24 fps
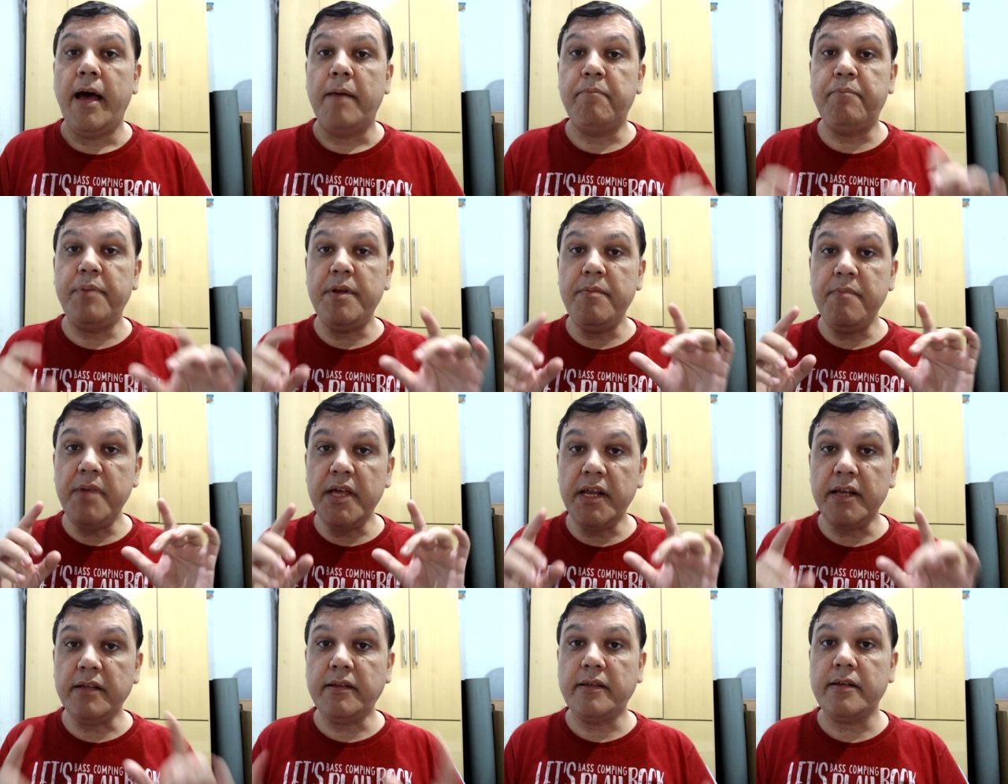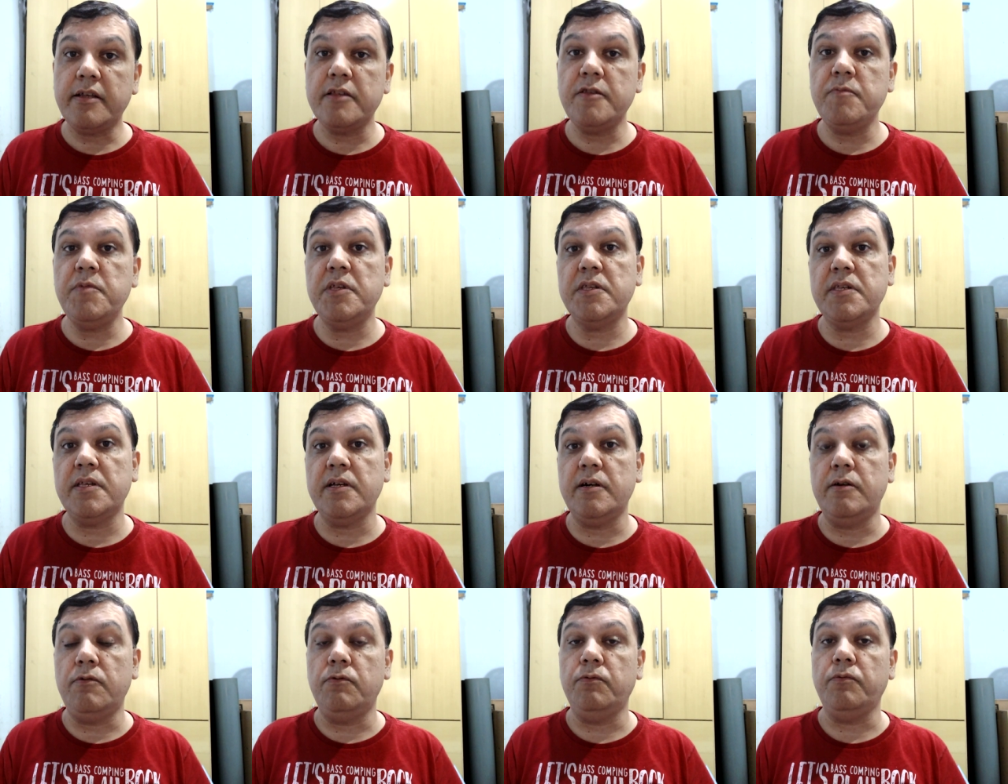Primeira
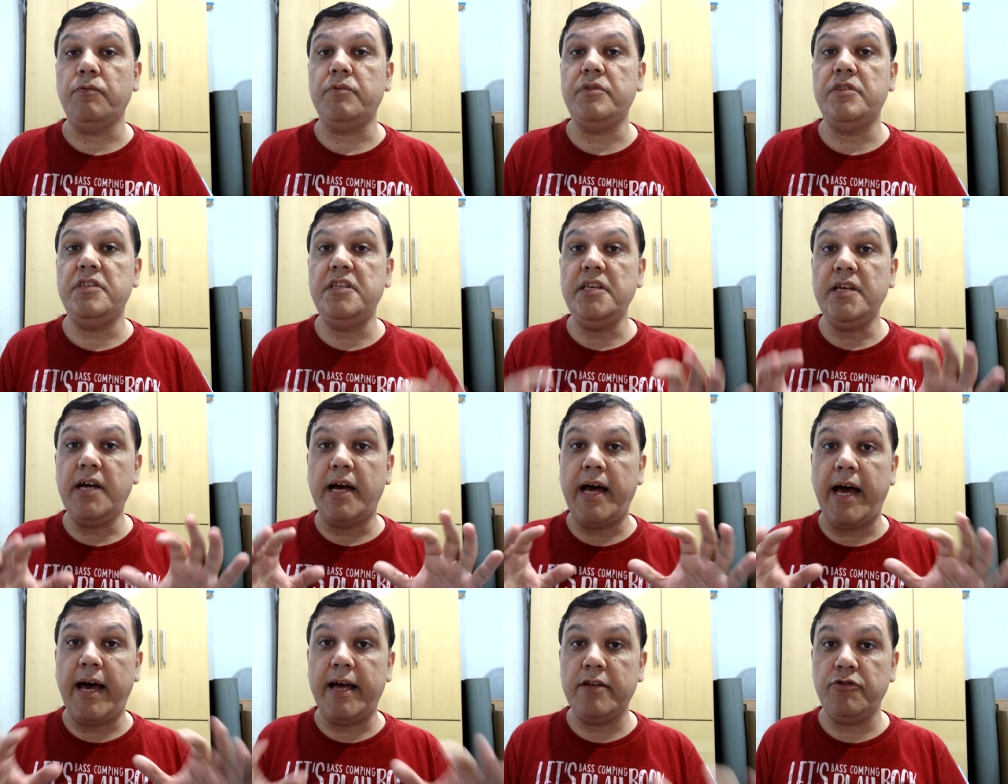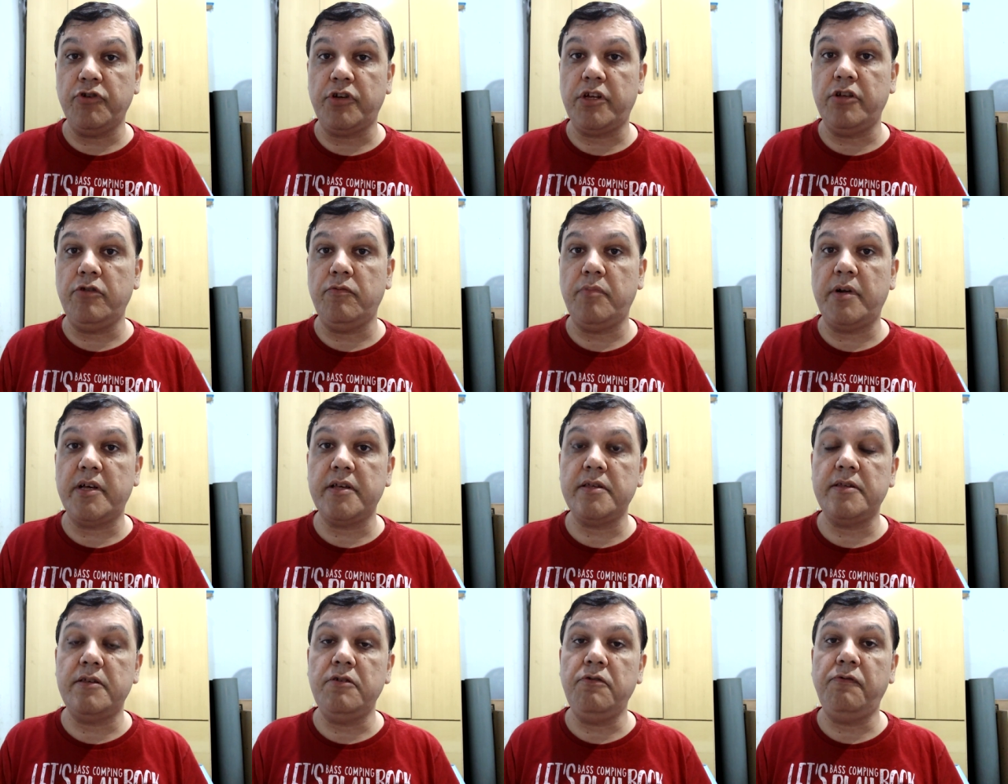transmissão de rádio aqui no
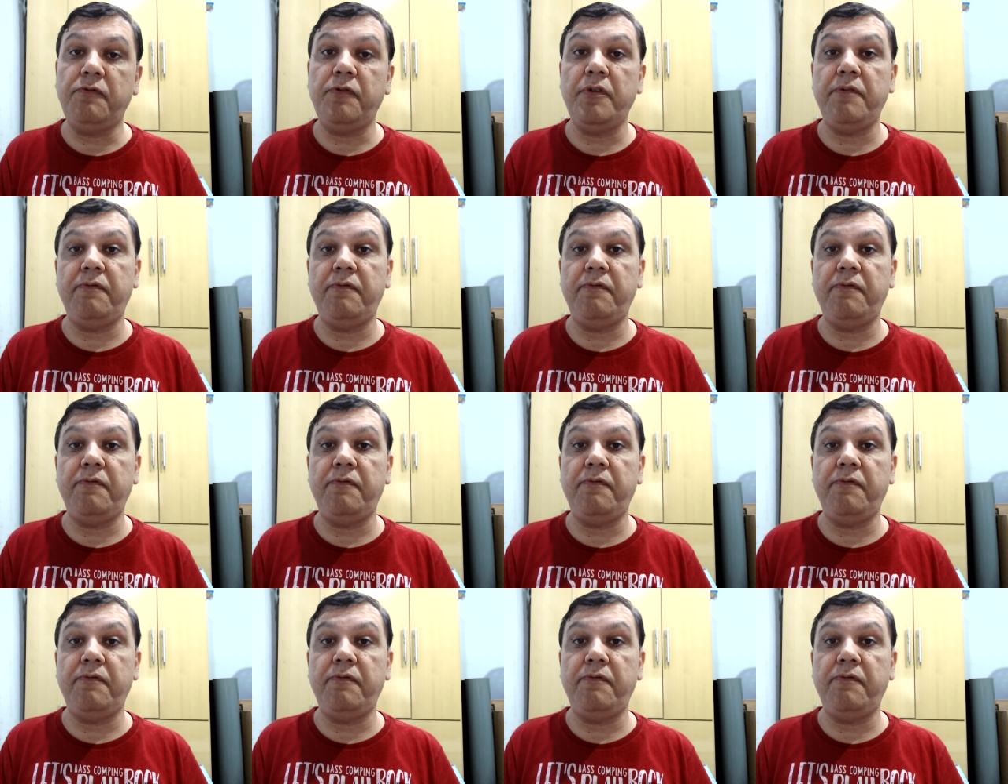Brasil foi